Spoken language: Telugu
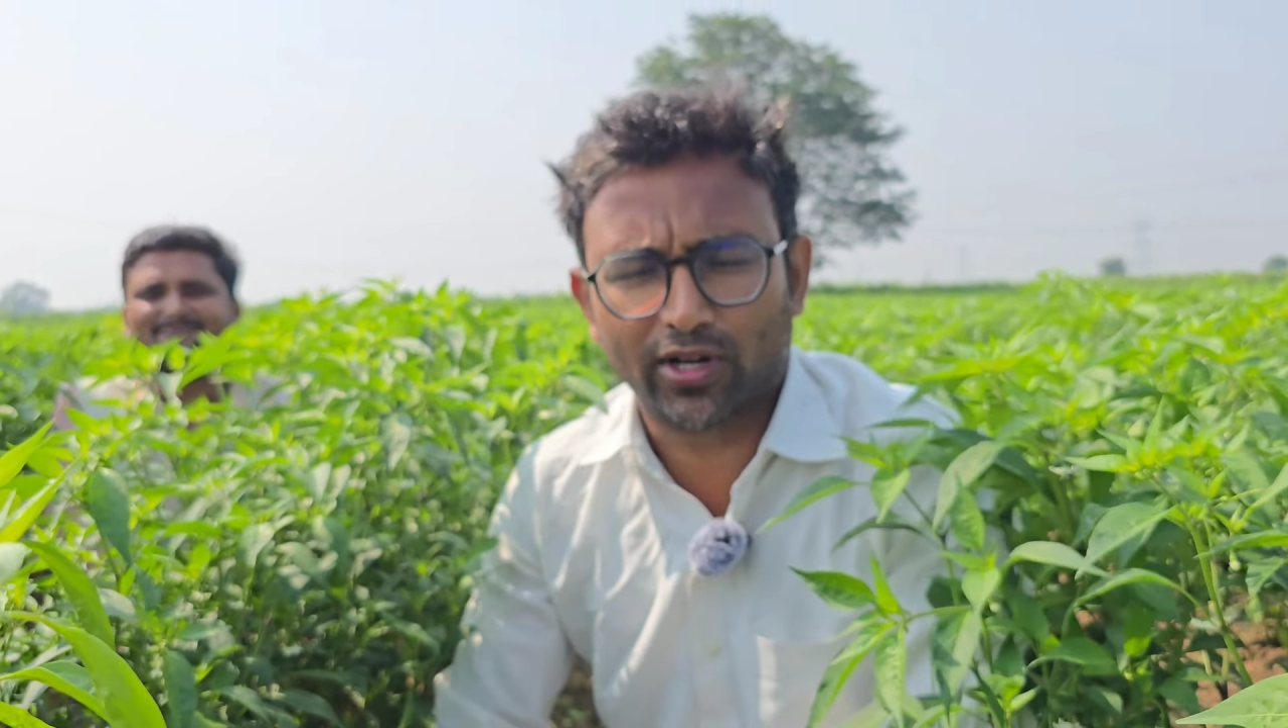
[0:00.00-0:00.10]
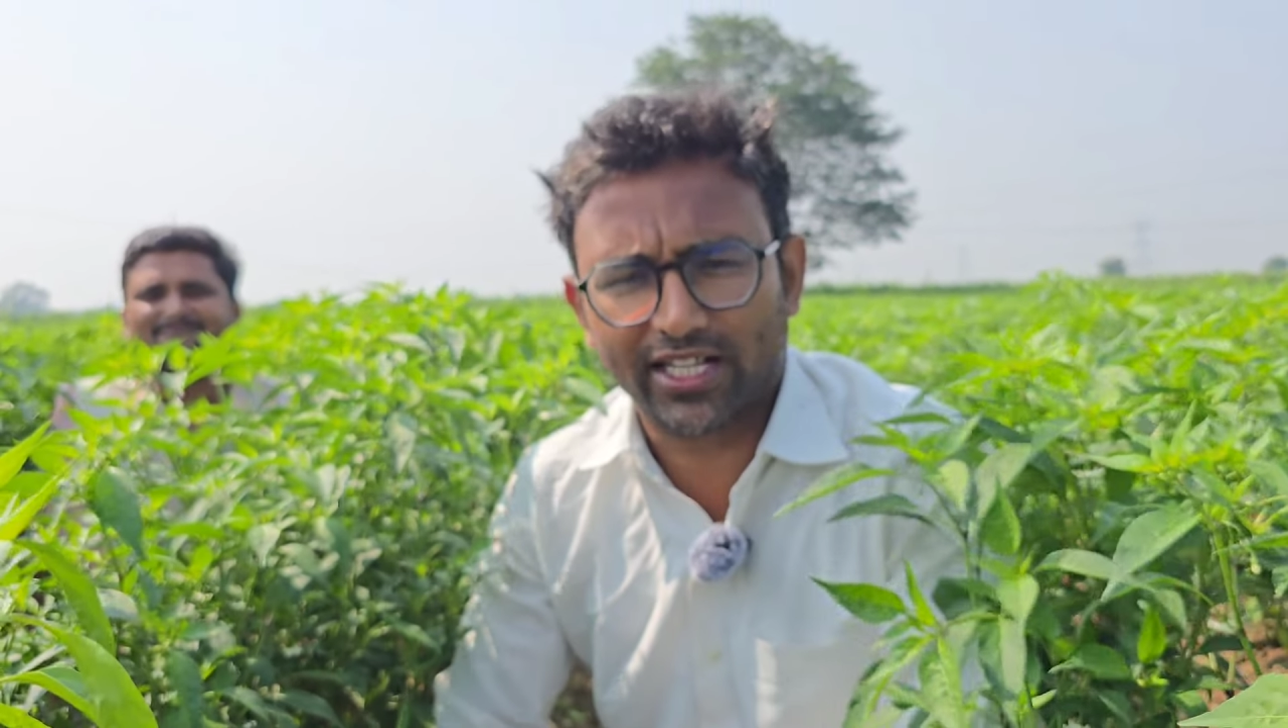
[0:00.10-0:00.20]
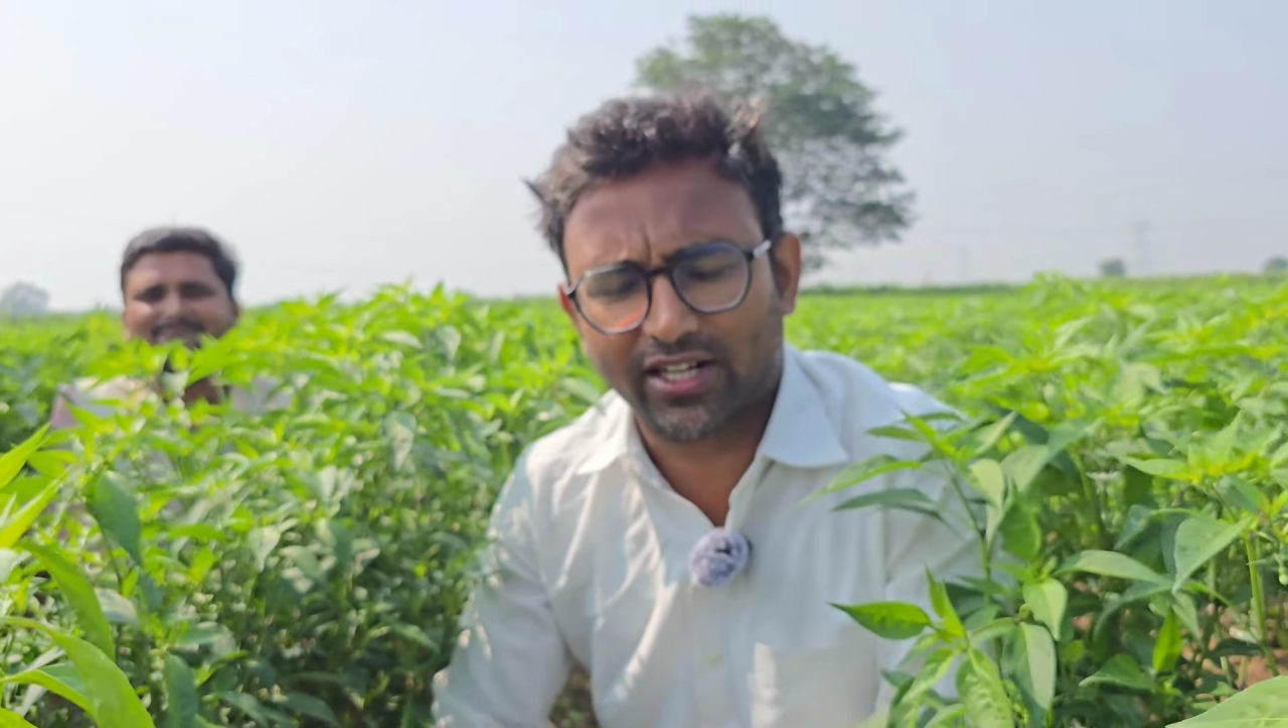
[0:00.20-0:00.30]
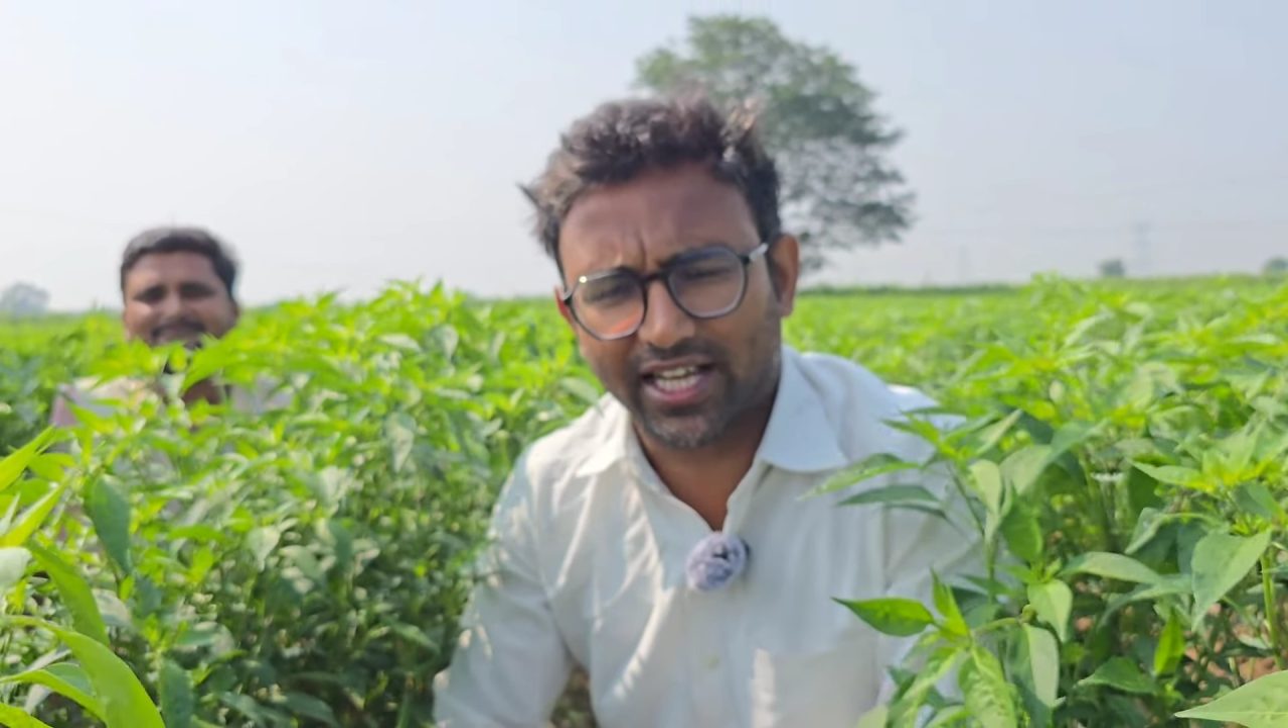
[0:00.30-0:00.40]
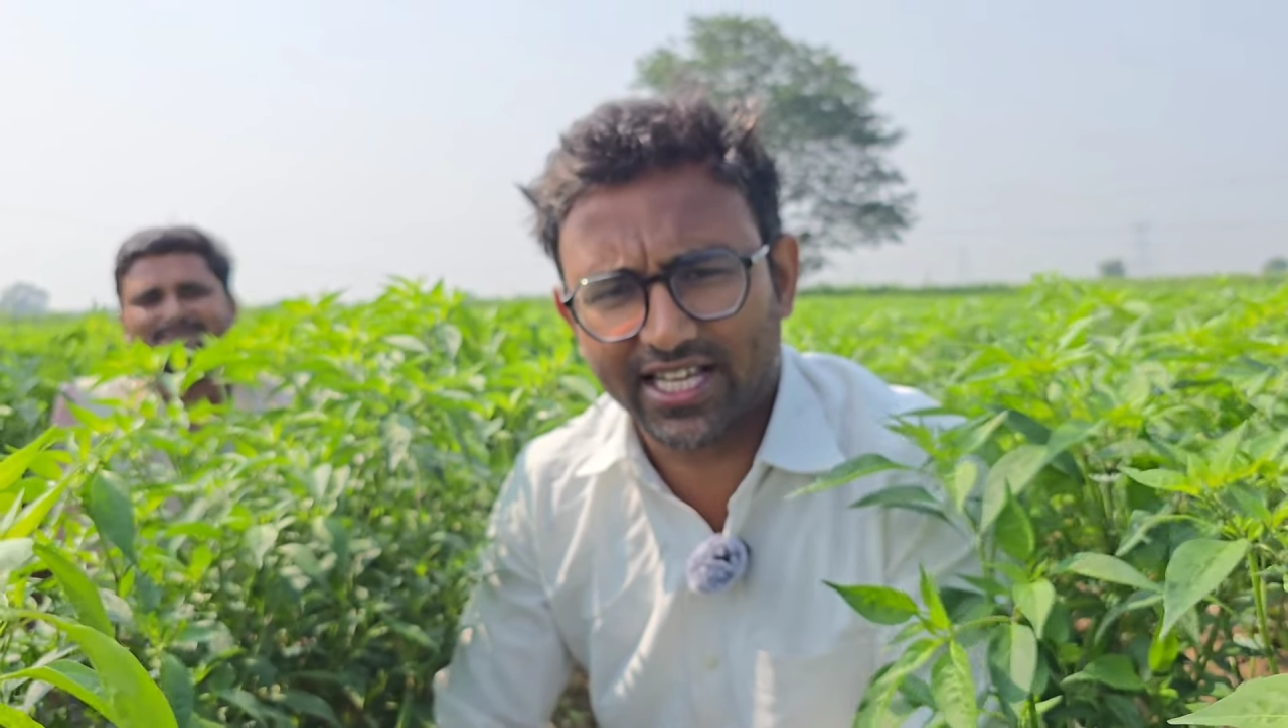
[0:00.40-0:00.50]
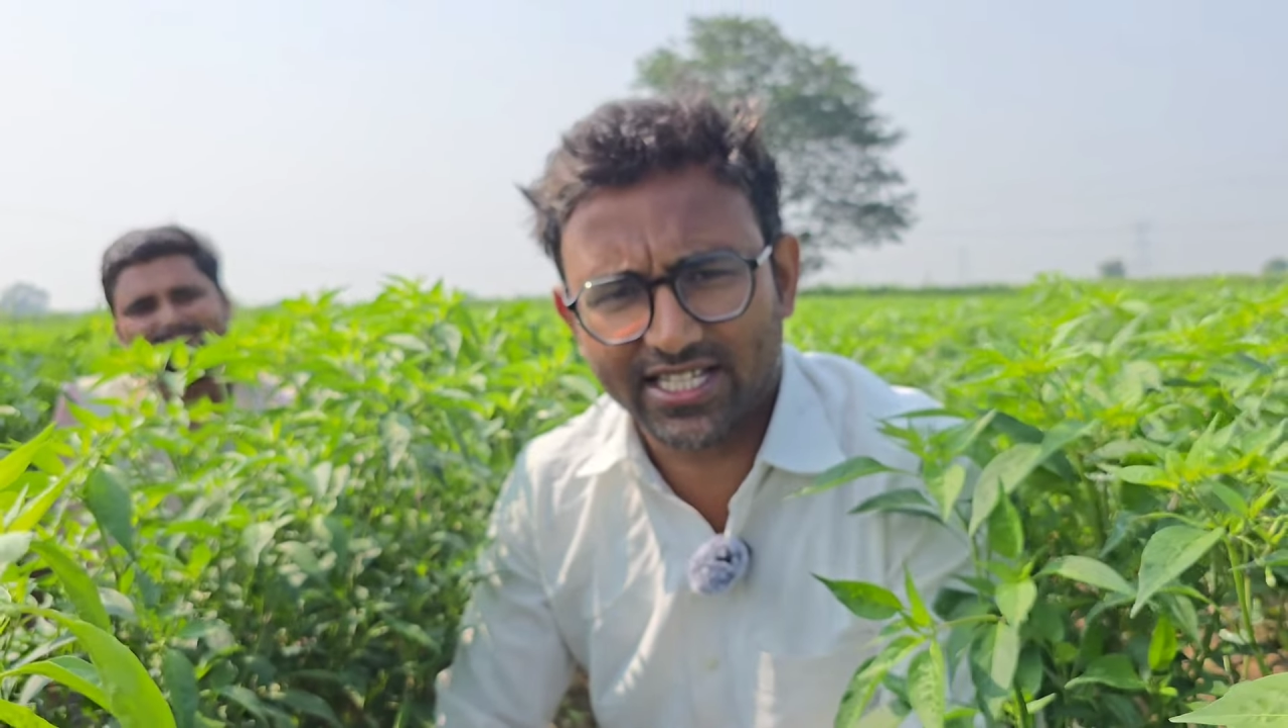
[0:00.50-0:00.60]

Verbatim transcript: తోటి రైతులకి